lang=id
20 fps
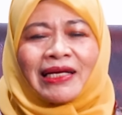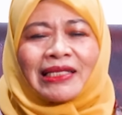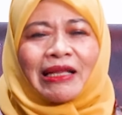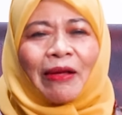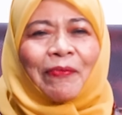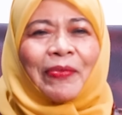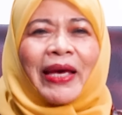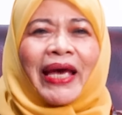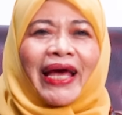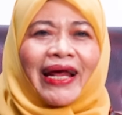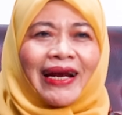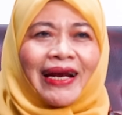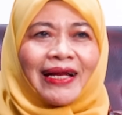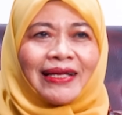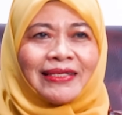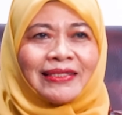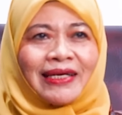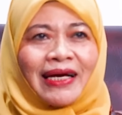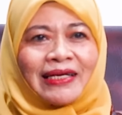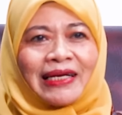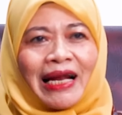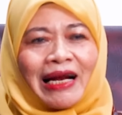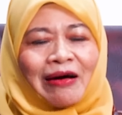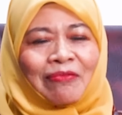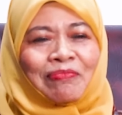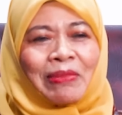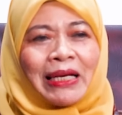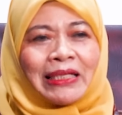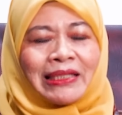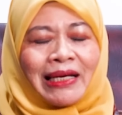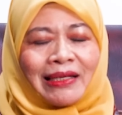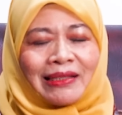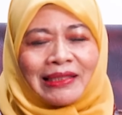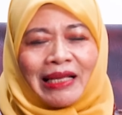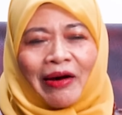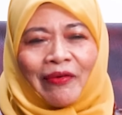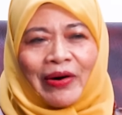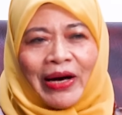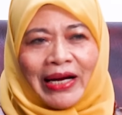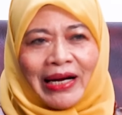Tapi herannya dalam banyak
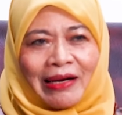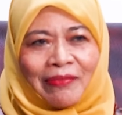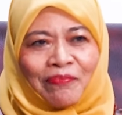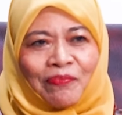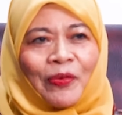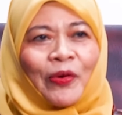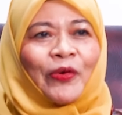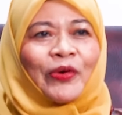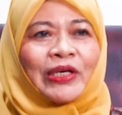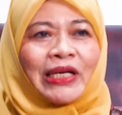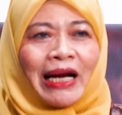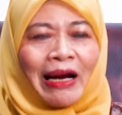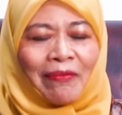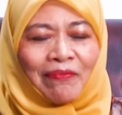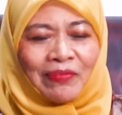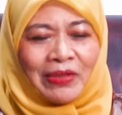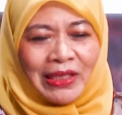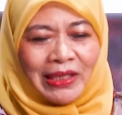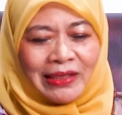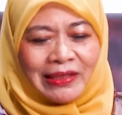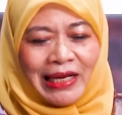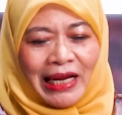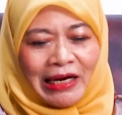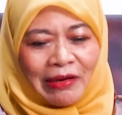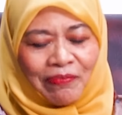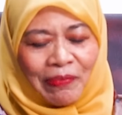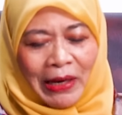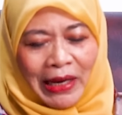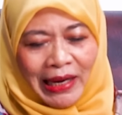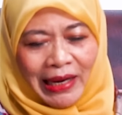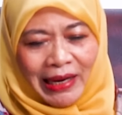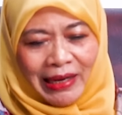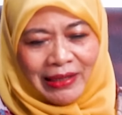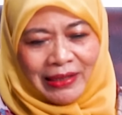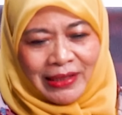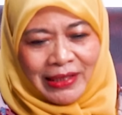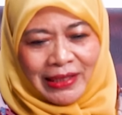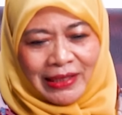tawaran program dari para